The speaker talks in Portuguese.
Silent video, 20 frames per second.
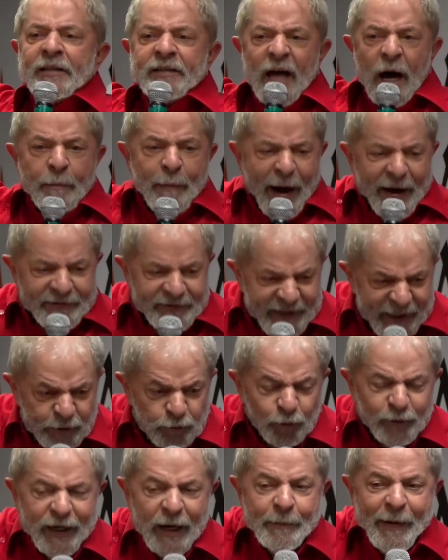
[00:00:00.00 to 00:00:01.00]
tenham mais dinheiro
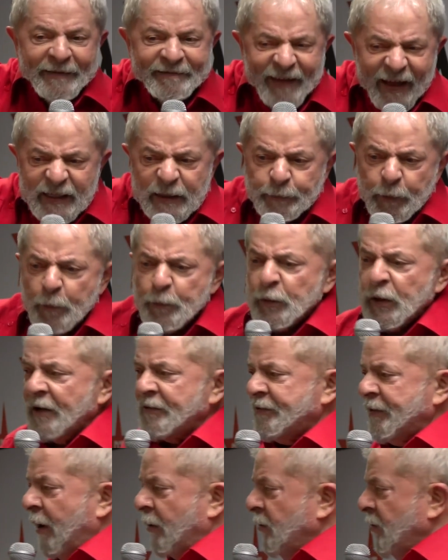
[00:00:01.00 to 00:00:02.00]
do que metade da
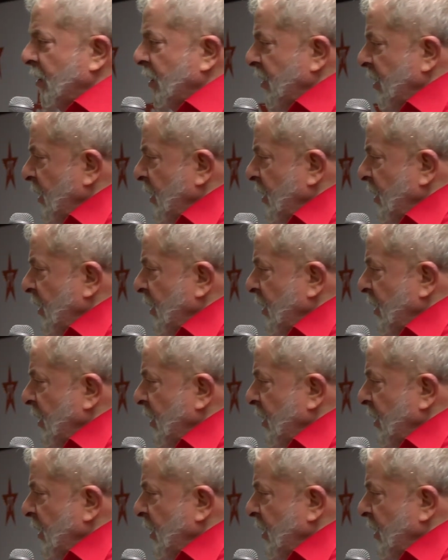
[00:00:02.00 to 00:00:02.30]
população.